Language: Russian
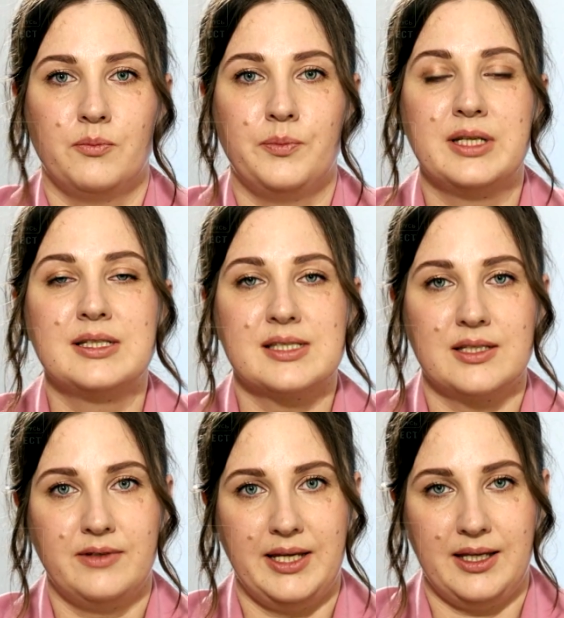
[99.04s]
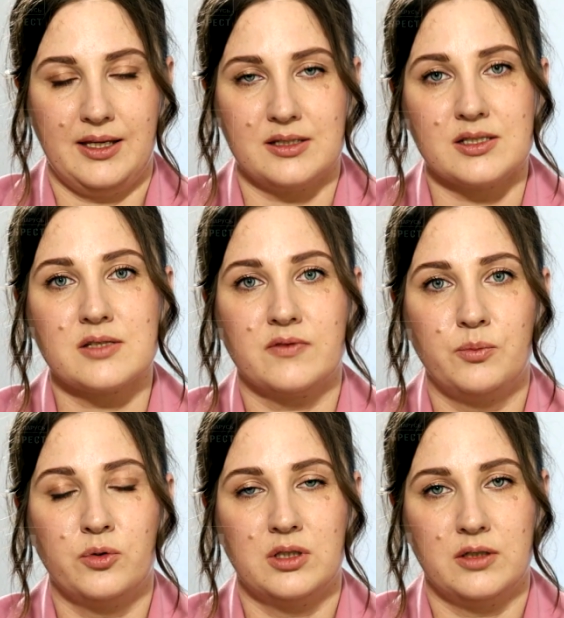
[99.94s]
Предоставление
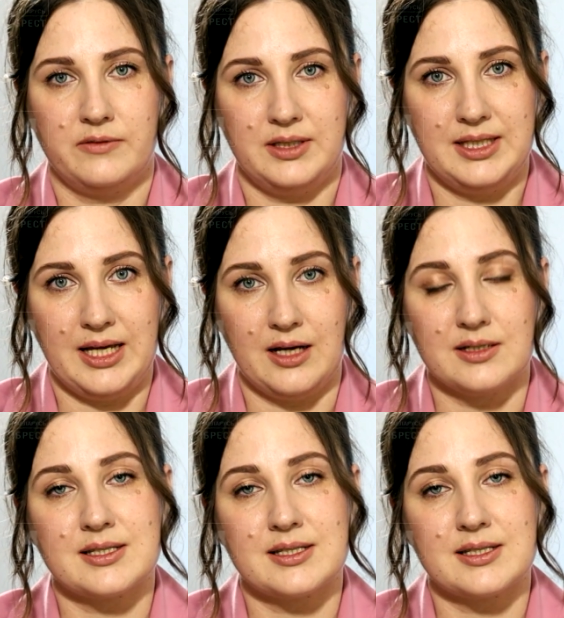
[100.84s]
свободного дня